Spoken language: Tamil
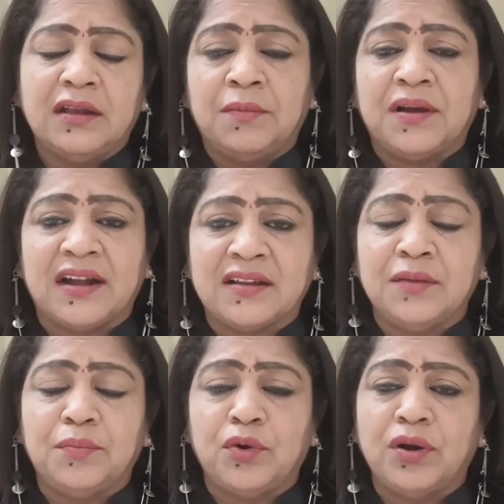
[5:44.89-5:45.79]
நம்ம
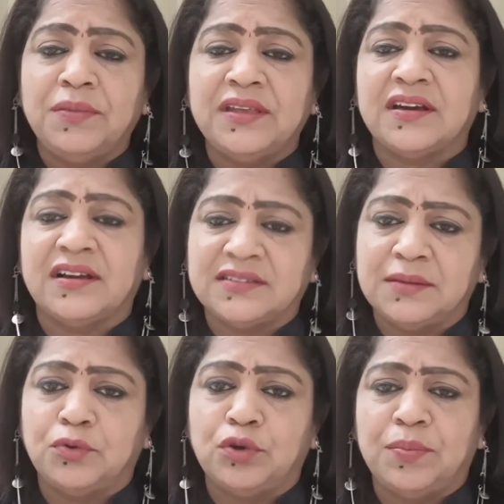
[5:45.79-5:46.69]
கடனை போக மீத காசை
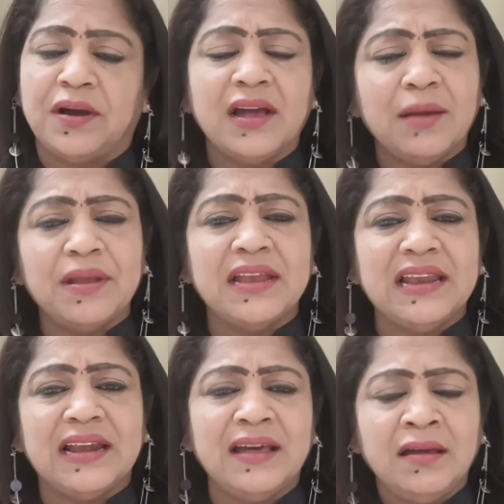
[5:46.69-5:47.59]
நம்ம கொடுப்பாங்க அப்படி
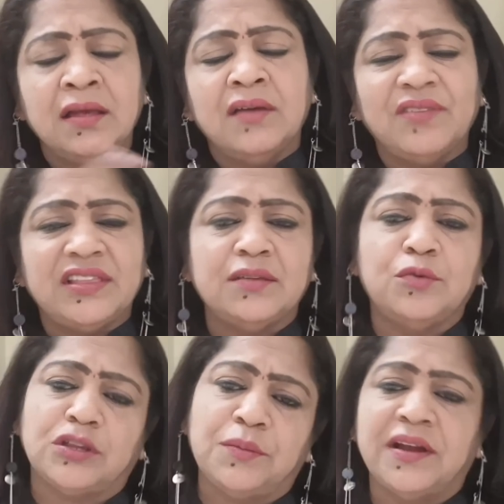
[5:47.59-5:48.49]
இல்லைன்னா விற்று
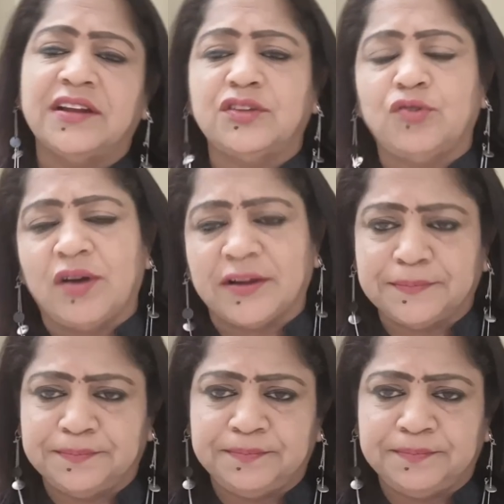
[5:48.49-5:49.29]
மொத்தமாக எடுத்துக்குவாங்க